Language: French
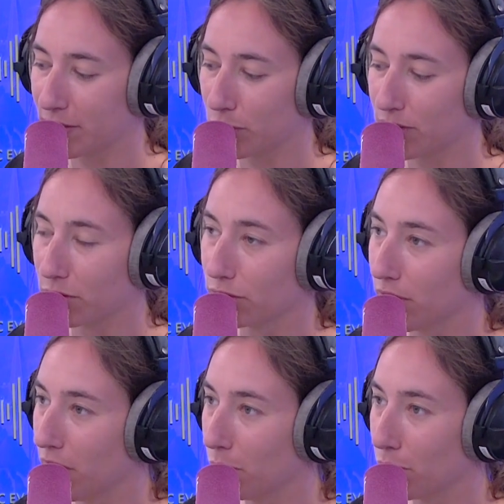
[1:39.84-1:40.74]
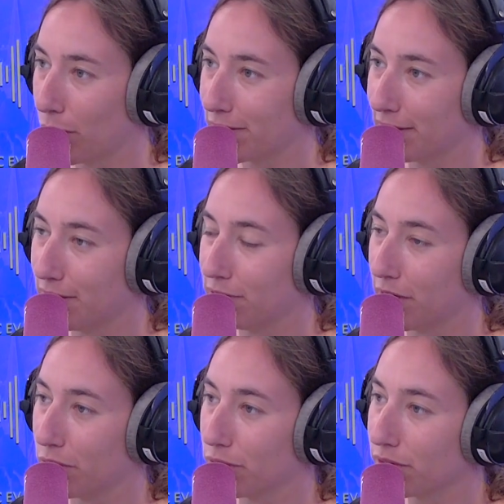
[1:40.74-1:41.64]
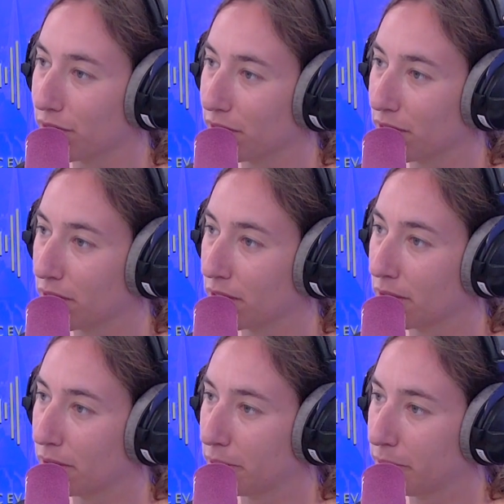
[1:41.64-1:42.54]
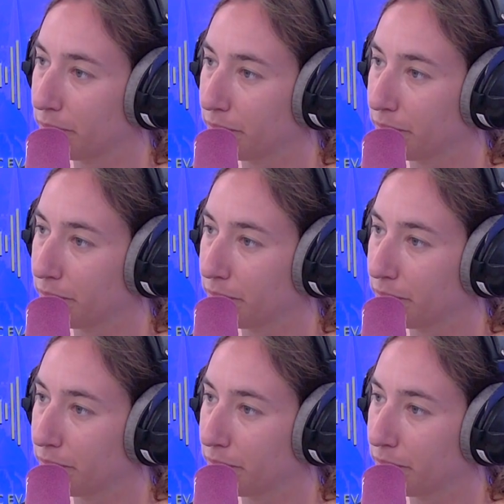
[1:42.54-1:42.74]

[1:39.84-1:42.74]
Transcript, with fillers: 60. Pourquoi cette différence Alors euh,